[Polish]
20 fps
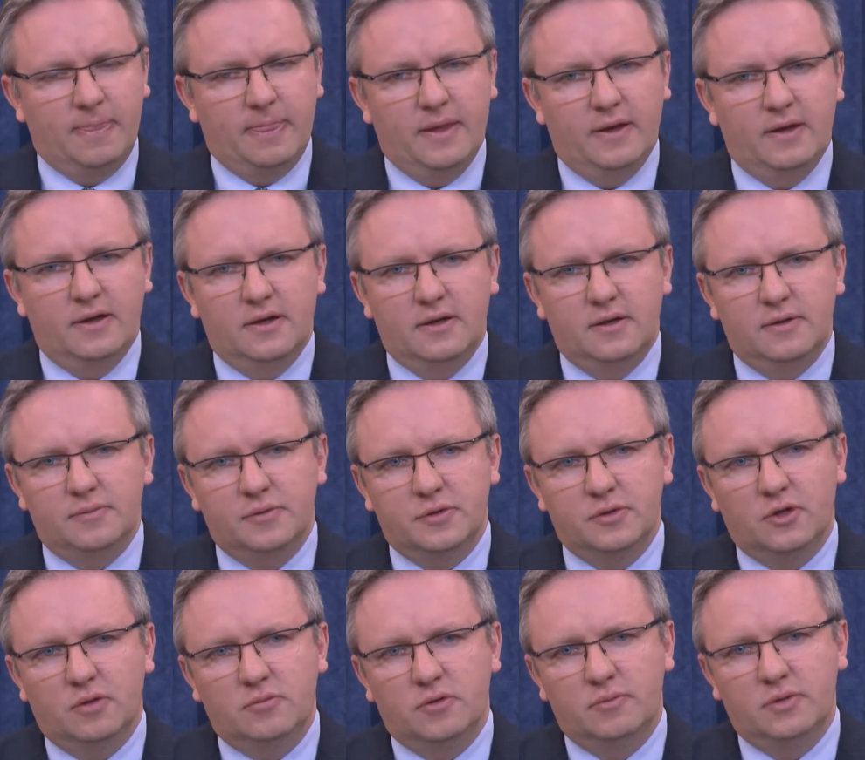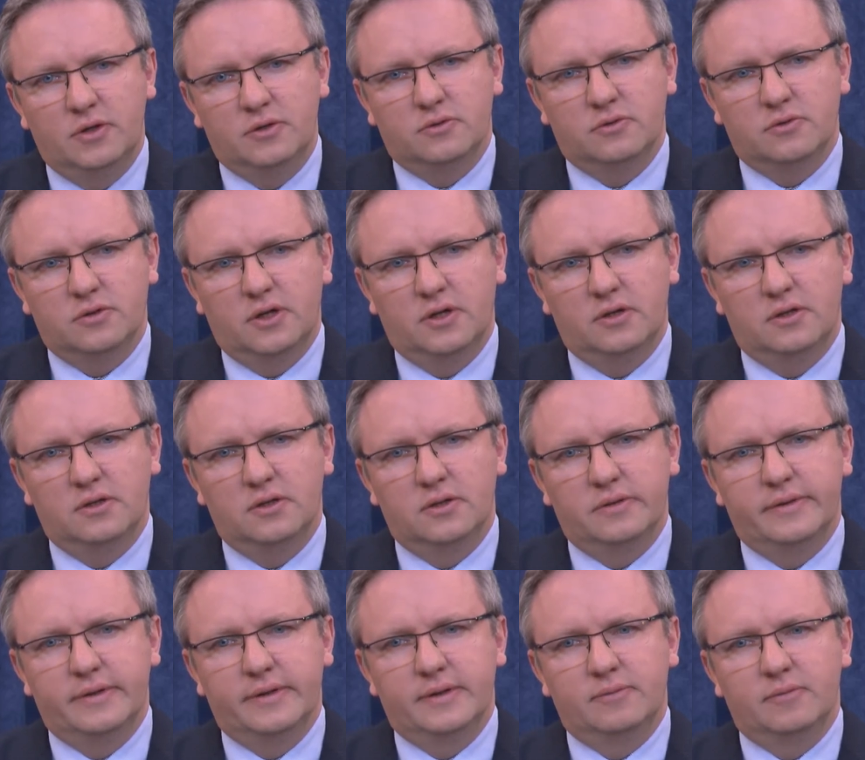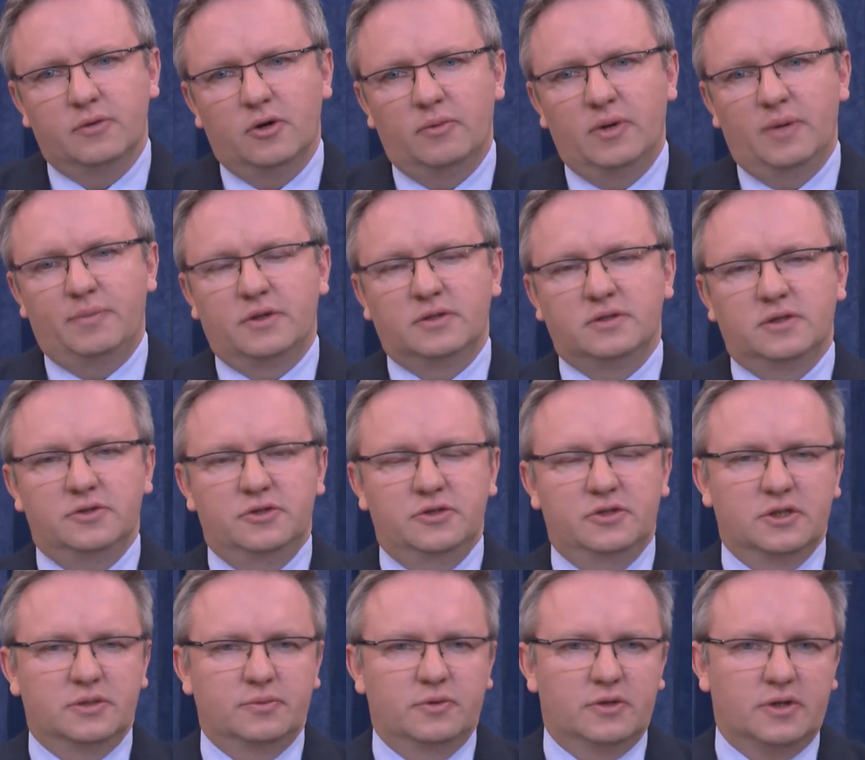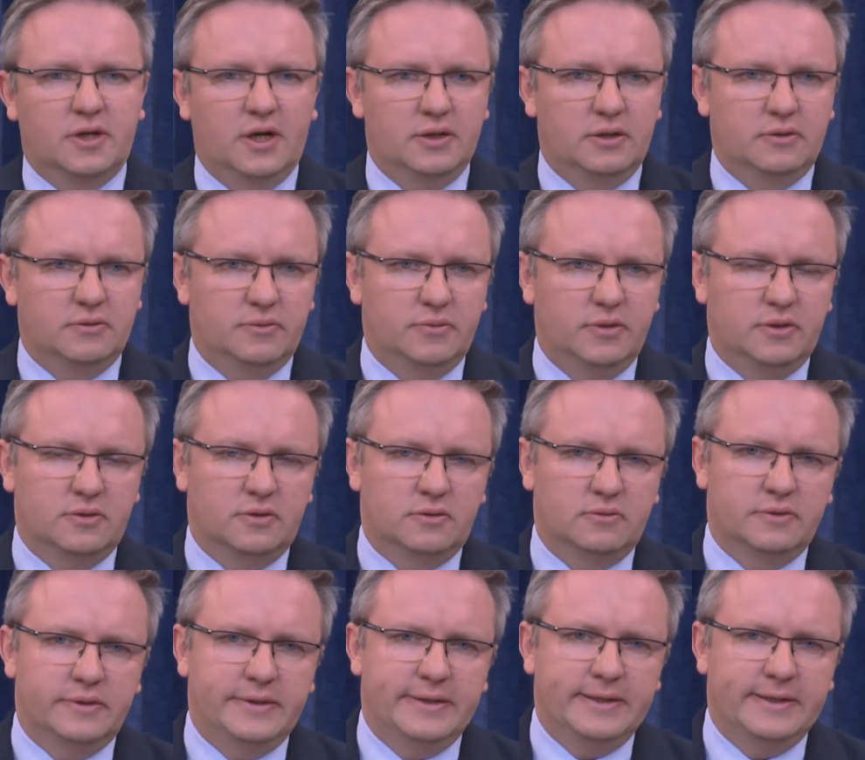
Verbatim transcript: E, e, do momentu, kiedy e, obaj prezydenci się spotkają i będą